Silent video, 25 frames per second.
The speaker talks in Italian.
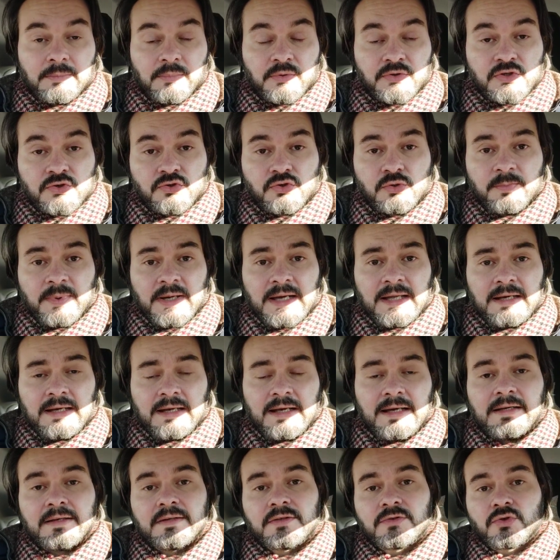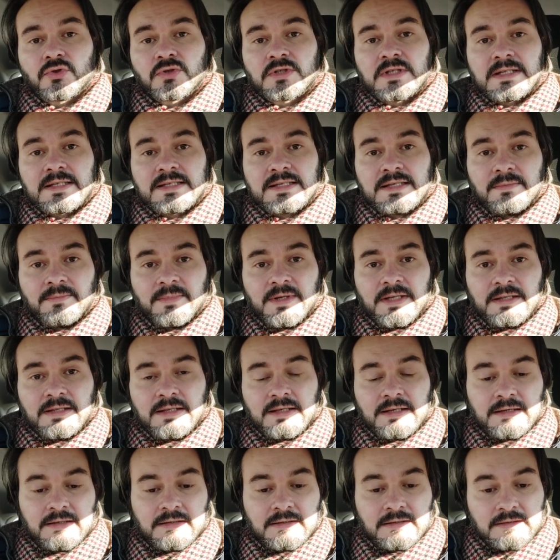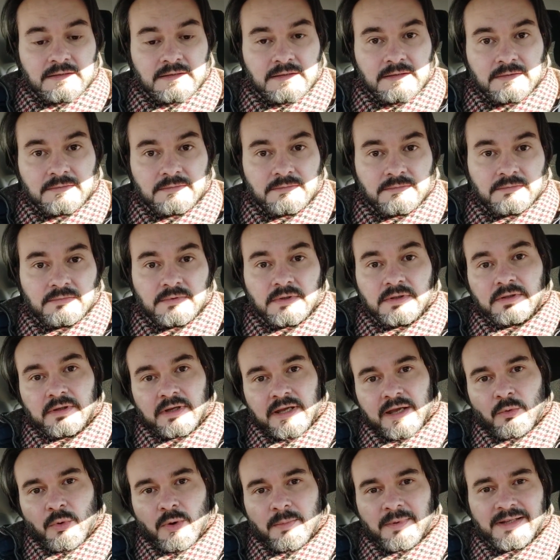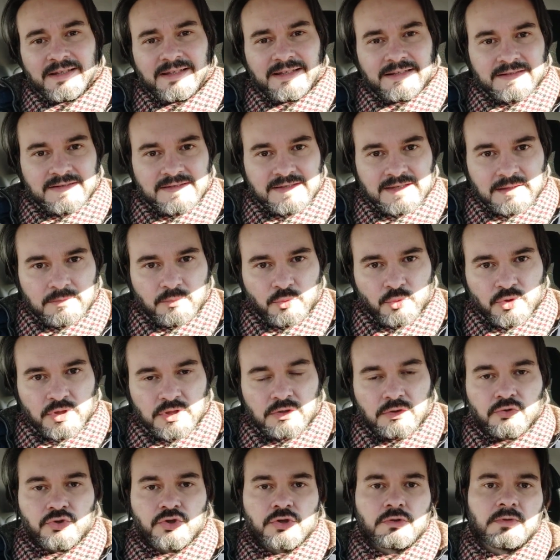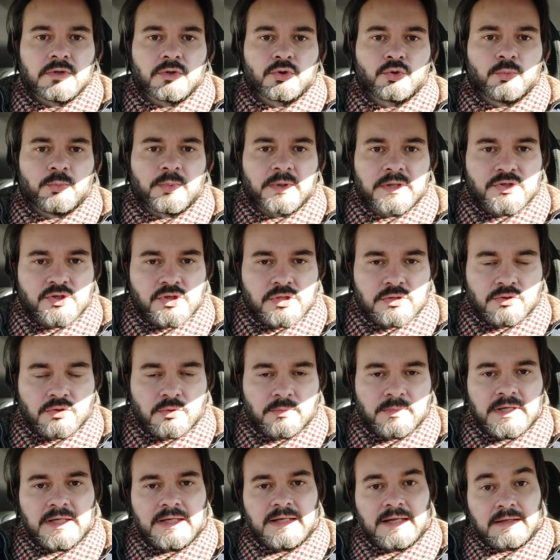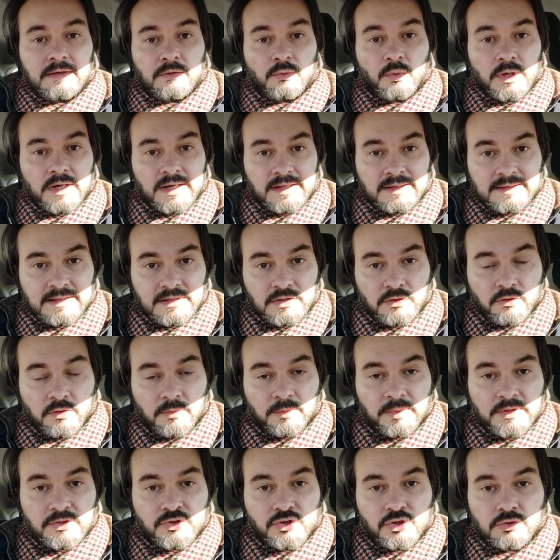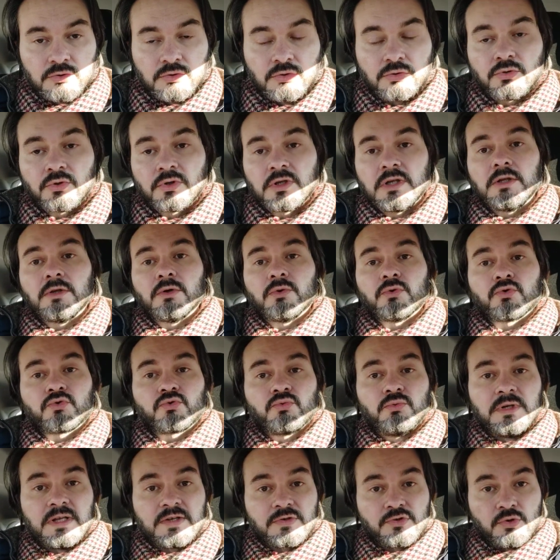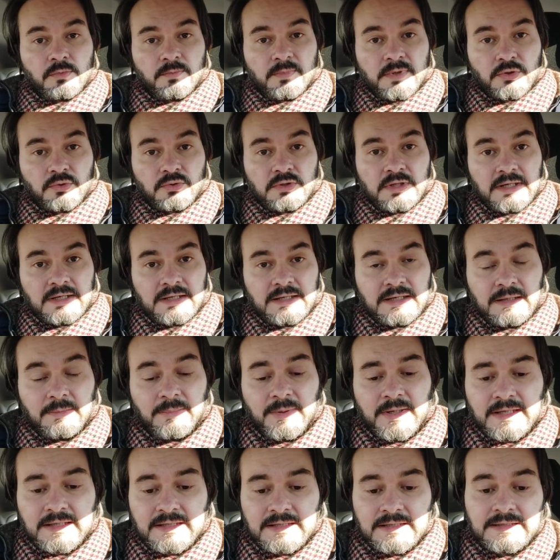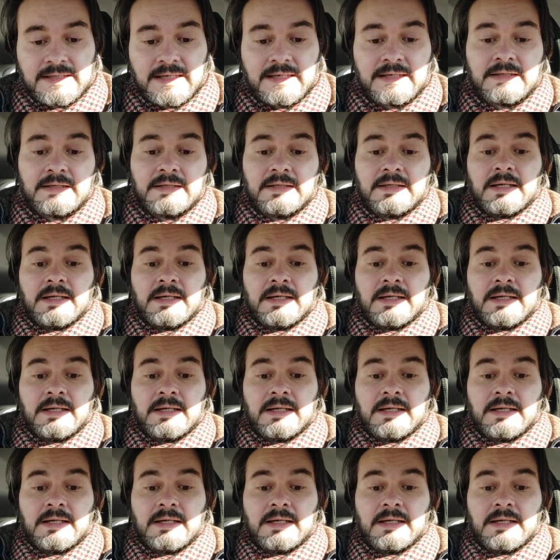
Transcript: Possesso palla sostanzialmente eh, equamente distribuito, 51% Milan, 49% Torino sulla somma totale della partita,